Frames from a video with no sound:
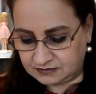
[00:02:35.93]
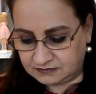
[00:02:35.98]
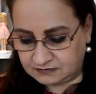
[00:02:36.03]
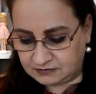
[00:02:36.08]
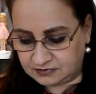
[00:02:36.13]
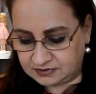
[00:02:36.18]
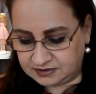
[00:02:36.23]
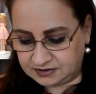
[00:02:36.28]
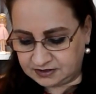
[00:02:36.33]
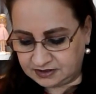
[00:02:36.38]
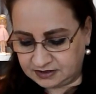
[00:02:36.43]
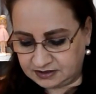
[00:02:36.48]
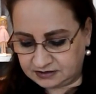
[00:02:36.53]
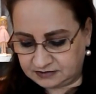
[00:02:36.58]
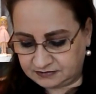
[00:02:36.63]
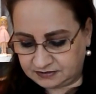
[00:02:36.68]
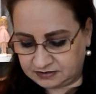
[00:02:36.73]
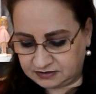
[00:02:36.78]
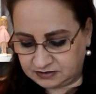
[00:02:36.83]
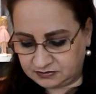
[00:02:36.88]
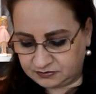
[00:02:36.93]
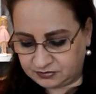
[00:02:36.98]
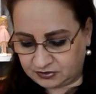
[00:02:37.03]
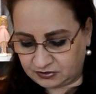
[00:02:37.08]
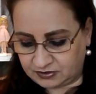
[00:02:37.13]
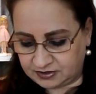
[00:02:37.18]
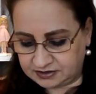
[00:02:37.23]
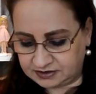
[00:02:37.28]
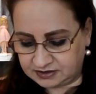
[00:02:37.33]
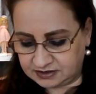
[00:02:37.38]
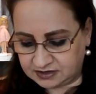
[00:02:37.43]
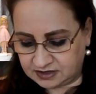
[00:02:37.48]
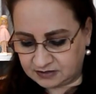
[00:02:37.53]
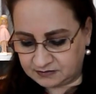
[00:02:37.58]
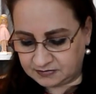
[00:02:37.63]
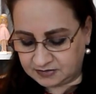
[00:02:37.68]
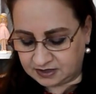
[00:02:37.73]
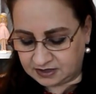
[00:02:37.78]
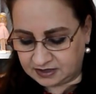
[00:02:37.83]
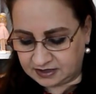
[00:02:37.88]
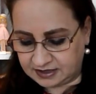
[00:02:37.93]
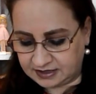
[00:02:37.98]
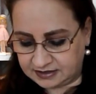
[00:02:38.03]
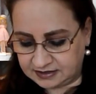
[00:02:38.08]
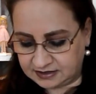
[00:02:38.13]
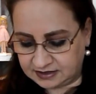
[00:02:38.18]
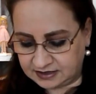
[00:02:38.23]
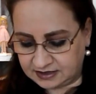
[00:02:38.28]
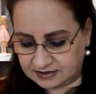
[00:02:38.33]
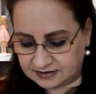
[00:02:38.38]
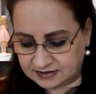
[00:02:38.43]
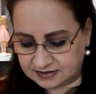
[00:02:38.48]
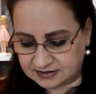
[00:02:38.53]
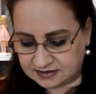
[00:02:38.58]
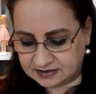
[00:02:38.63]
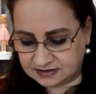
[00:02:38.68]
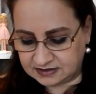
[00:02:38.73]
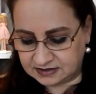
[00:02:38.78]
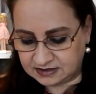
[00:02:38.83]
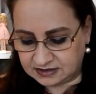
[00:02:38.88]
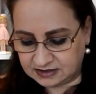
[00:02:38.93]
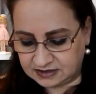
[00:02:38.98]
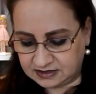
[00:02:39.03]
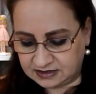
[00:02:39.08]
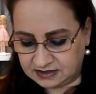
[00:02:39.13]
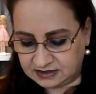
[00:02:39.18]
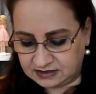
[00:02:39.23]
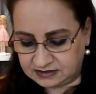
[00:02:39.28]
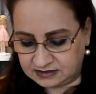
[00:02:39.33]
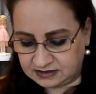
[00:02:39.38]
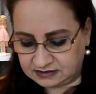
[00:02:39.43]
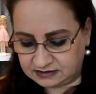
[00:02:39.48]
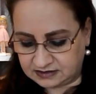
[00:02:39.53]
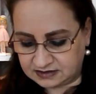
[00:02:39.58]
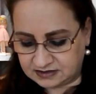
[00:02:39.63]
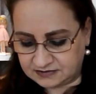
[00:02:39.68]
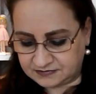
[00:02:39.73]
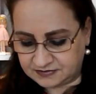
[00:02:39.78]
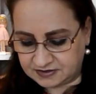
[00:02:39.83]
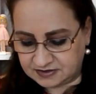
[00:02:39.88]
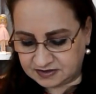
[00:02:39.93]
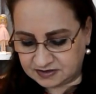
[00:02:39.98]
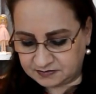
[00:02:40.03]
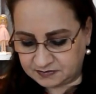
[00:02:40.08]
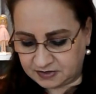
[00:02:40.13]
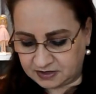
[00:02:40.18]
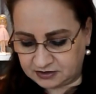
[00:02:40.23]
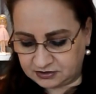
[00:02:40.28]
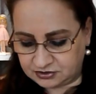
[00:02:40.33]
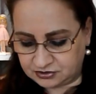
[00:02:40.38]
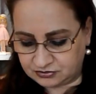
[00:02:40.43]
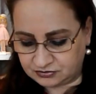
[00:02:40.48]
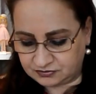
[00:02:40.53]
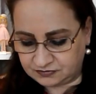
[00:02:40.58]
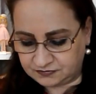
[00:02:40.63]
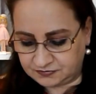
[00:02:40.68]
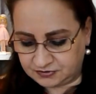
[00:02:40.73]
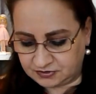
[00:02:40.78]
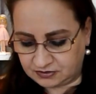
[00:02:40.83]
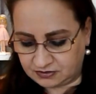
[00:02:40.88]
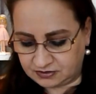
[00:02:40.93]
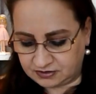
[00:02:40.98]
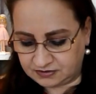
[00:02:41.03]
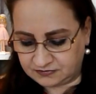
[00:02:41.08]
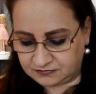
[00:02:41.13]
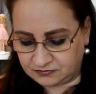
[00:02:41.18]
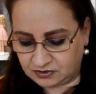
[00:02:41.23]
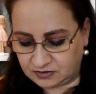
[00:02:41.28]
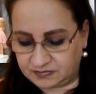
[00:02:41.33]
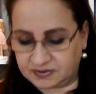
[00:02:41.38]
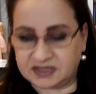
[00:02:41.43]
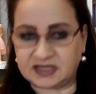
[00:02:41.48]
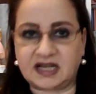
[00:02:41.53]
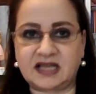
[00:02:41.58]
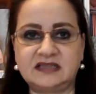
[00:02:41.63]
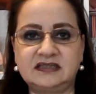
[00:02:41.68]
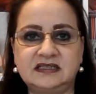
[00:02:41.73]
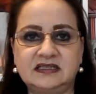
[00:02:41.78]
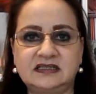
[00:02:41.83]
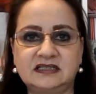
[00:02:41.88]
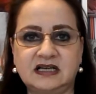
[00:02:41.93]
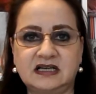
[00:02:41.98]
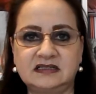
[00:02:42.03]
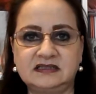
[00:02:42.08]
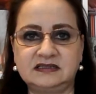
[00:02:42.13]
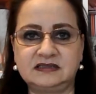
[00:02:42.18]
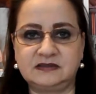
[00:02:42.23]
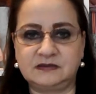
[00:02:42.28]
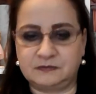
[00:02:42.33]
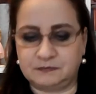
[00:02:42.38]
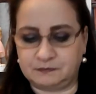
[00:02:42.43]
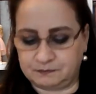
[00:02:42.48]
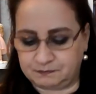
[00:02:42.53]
Wollt ihr etwa den Bräutigam alleine lassen, der das Festmahl schon für euch vorbereitet hat?